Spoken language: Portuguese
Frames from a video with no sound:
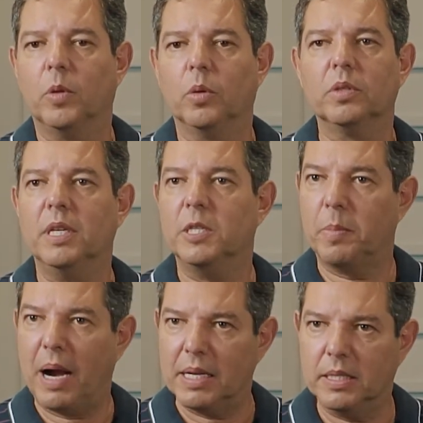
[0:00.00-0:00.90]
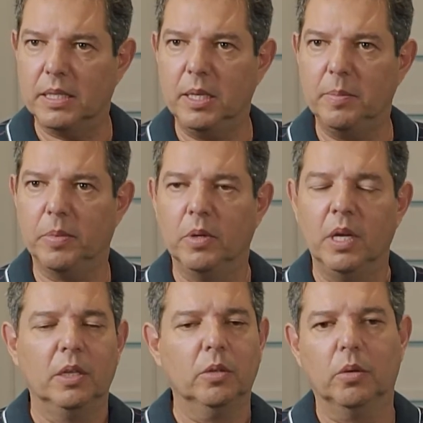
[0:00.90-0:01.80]
Todos eles participam
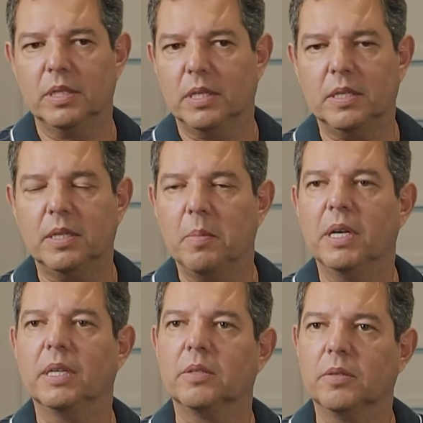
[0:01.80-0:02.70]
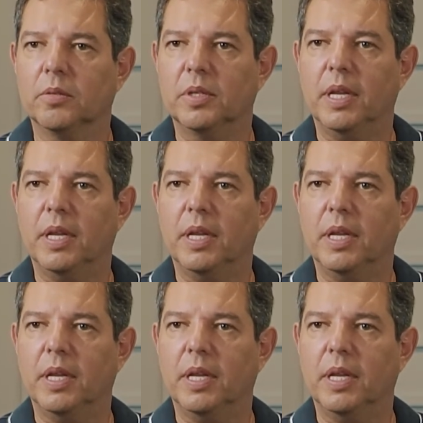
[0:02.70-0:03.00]
todas as semanas dos